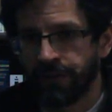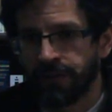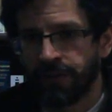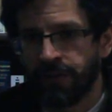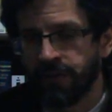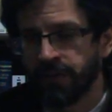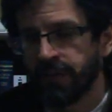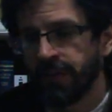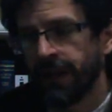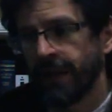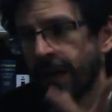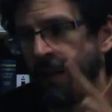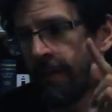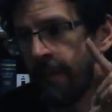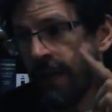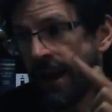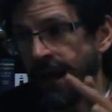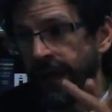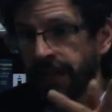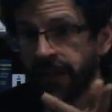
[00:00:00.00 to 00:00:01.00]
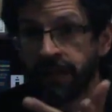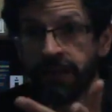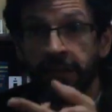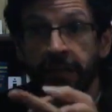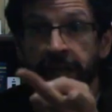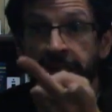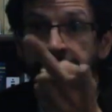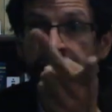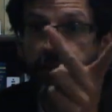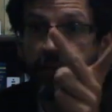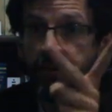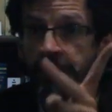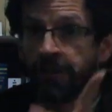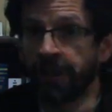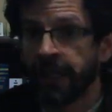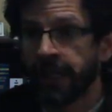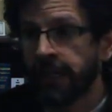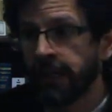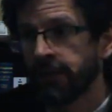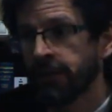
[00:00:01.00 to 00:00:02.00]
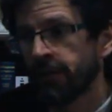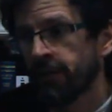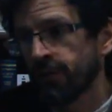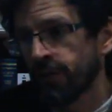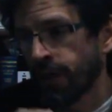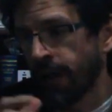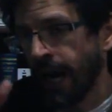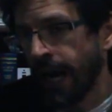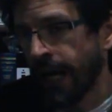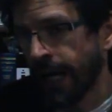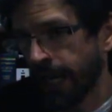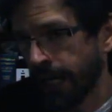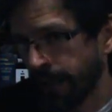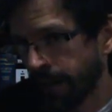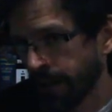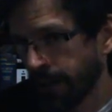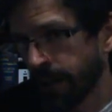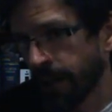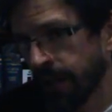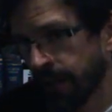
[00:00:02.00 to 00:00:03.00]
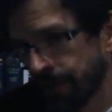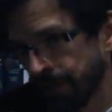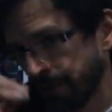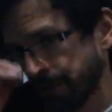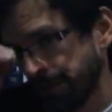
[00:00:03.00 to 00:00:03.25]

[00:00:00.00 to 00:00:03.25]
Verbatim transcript: Los pueden ver, ¿no? Y seguro que en algún lugar hay, digamos,